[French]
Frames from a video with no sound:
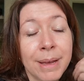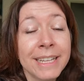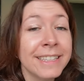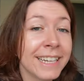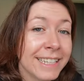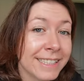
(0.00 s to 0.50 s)
m'a
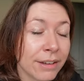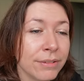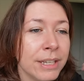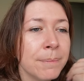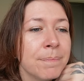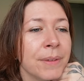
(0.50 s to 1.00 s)
été
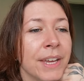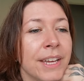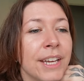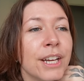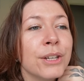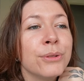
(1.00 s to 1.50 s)
réservé.
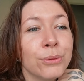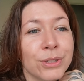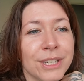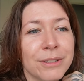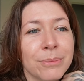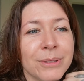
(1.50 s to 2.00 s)

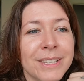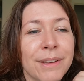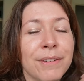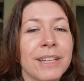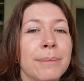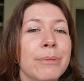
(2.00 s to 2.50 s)
Donc j'ai commencé
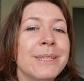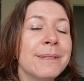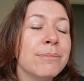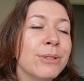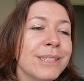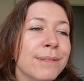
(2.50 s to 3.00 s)
à faire des
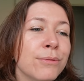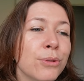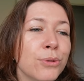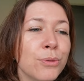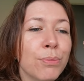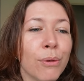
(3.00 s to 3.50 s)
petites modifs
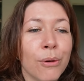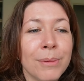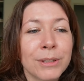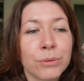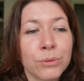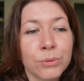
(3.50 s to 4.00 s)
dessus pour le
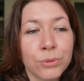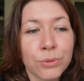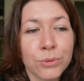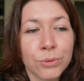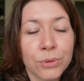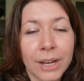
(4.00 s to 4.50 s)
remettre au goût
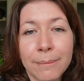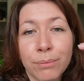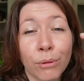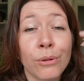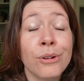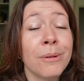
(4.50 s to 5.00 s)
du jour et
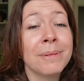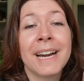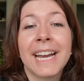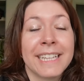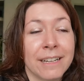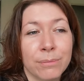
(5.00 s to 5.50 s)
pour
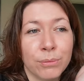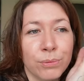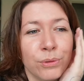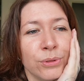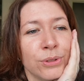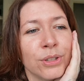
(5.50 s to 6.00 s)
l'upgrade un peu
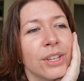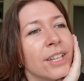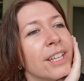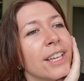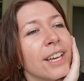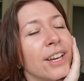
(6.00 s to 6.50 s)
plus.
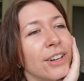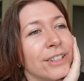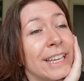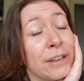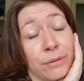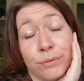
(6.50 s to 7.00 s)

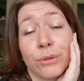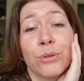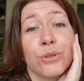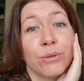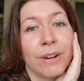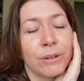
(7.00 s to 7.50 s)
D'ailleurs D'ailleurs, faut
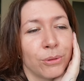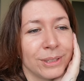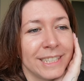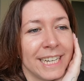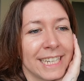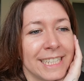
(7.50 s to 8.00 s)
que j'envoie le
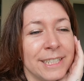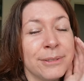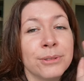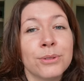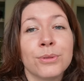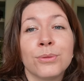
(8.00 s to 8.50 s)
croquis à la
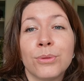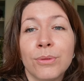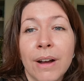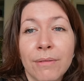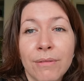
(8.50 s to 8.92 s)
cliente, donc on va